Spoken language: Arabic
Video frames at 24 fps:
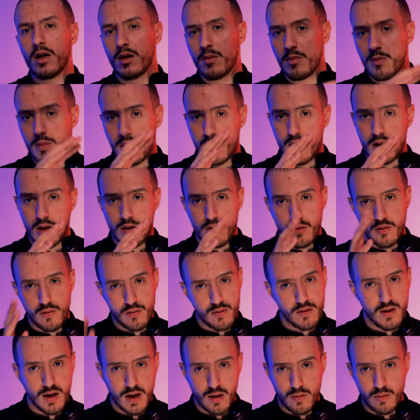مي
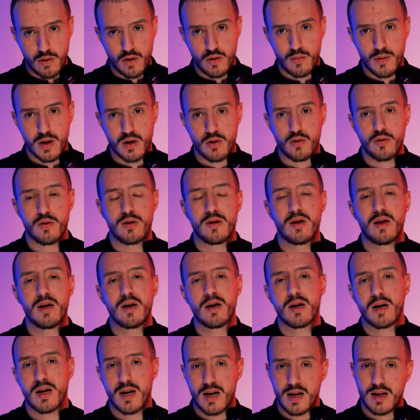اون تيرم دو ماركتينغ
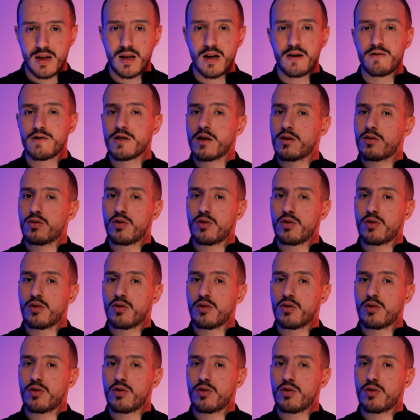هاد العفسه